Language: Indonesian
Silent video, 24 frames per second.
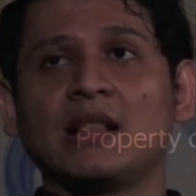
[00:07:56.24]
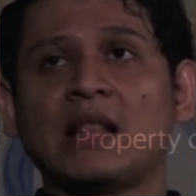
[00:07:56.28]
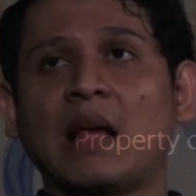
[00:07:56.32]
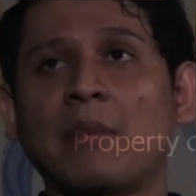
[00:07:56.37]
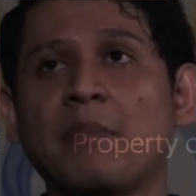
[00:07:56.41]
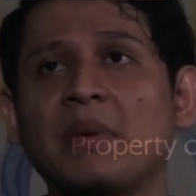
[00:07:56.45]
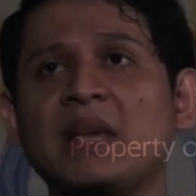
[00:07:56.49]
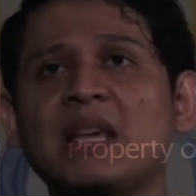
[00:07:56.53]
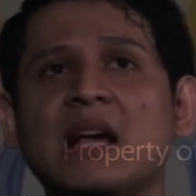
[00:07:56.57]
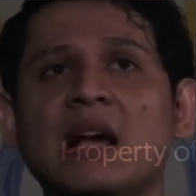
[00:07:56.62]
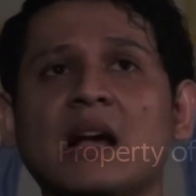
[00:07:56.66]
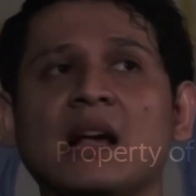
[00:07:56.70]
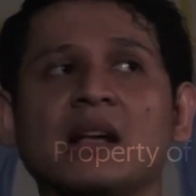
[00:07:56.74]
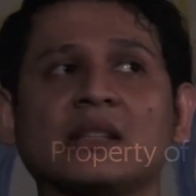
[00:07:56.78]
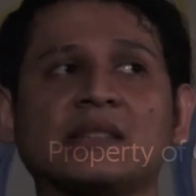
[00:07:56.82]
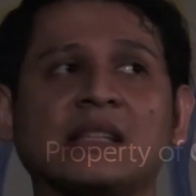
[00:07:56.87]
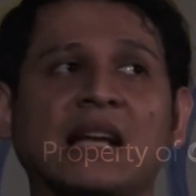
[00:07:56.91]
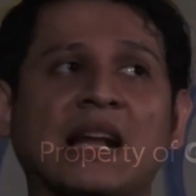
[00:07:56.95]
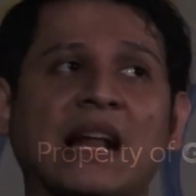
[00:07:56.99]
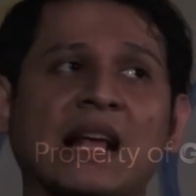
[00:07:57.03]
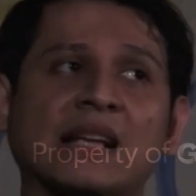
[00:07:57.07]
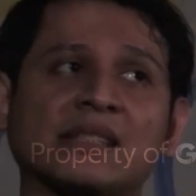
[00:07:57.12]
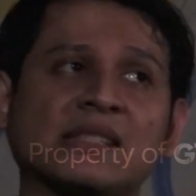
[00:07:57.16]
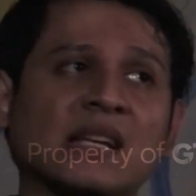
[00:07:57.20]
tapi nggak
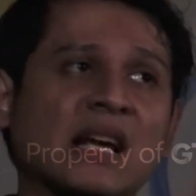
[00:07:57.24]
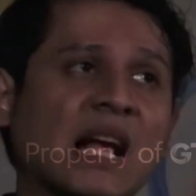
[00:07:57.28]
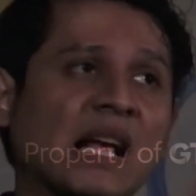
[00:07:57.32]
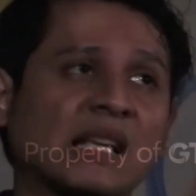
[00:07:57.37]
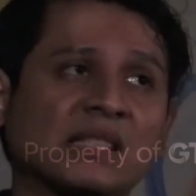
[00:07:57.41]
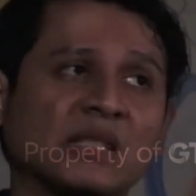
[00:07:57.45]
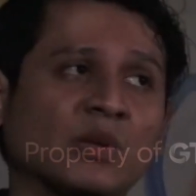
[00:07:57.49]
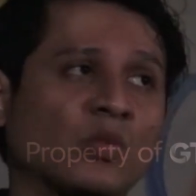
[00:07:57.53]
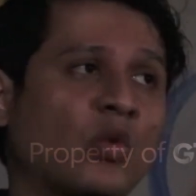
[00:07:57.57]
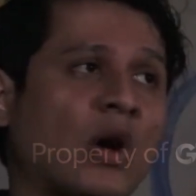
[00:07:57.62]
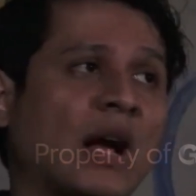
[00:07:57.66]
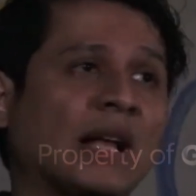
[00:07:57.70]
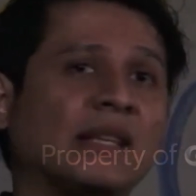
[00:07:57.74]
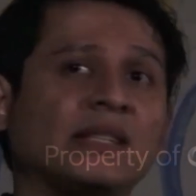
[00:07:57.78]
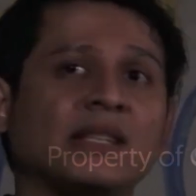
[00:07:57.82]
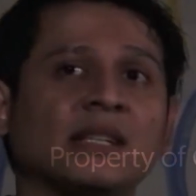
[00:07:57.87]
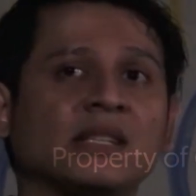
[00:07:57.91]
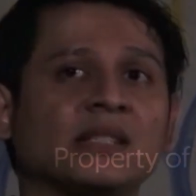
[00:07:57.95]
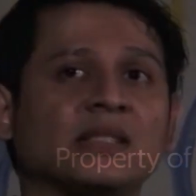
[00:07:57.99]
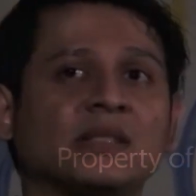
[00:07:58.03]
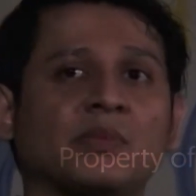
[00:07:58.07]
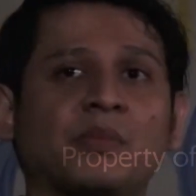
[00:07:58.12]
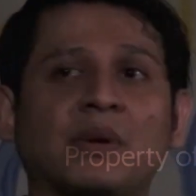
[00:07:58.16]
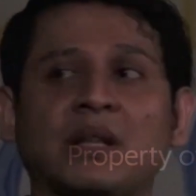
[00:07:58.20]
saya rasa nggak
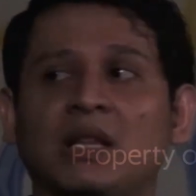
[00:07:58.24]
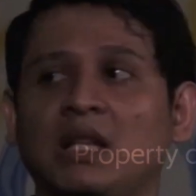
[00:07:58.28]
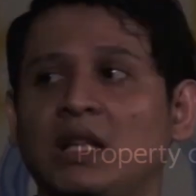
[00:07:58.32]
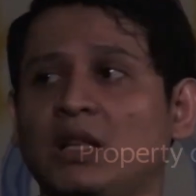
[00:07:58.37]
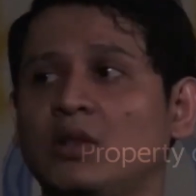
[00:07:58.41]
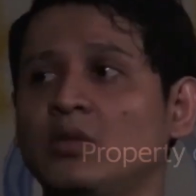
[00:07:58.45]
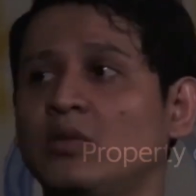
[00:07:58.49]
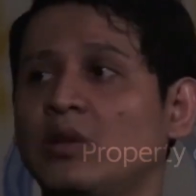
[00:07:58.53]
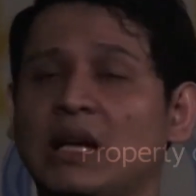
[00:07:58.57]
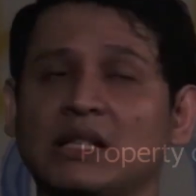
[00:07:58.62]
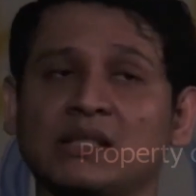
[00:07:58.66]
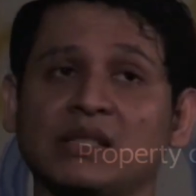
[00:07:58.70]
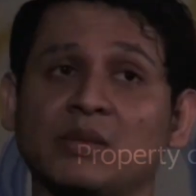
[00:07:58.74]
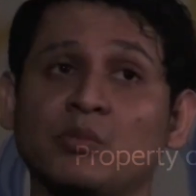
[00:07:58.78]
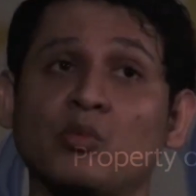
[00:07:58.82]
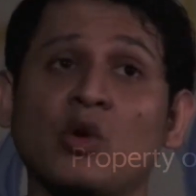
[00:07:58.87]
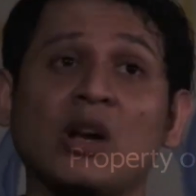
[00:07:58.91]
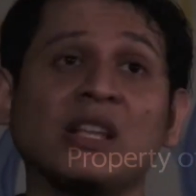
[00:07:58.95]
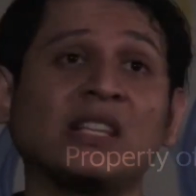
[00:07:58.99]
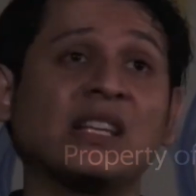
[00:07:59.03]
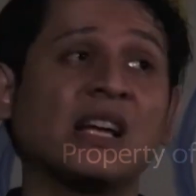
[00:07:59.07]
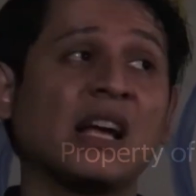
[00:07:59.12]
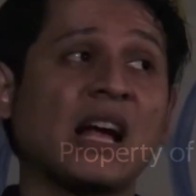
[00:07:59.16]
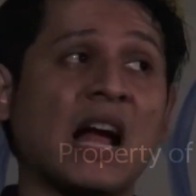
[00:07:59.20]
semuanya seperti itu nggak
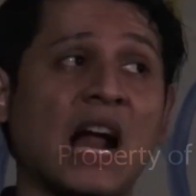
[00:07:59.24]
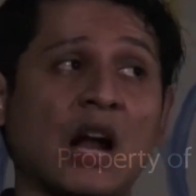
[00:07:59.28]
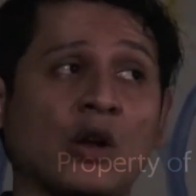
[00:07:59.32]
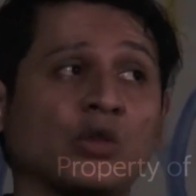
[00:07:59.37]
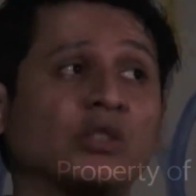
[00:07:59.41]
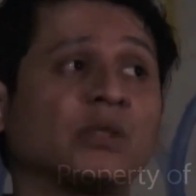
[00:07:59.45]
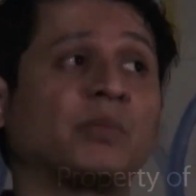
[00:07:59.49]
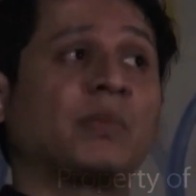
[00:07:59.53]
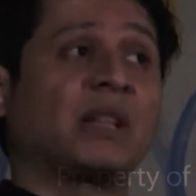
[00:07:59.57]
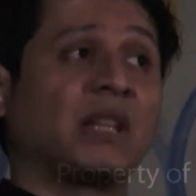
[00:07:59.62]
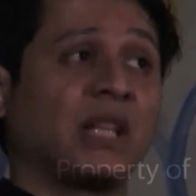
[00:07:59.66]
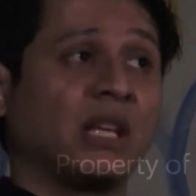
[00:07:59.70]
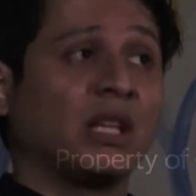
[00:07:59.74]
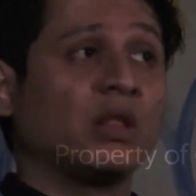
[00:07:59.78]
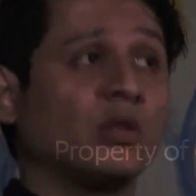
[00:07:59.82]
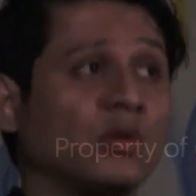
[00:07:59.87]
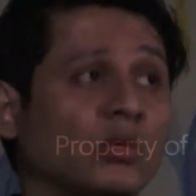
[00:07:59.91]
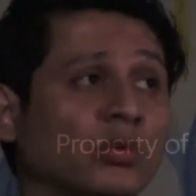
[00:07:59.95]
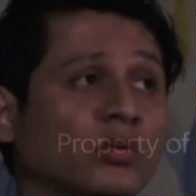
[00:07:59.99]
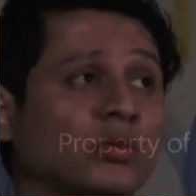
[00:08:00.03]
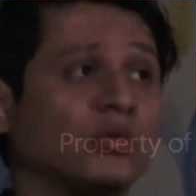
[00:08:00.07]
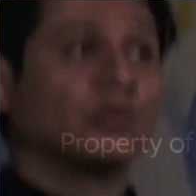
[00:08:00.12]
semuanya harus seperti itu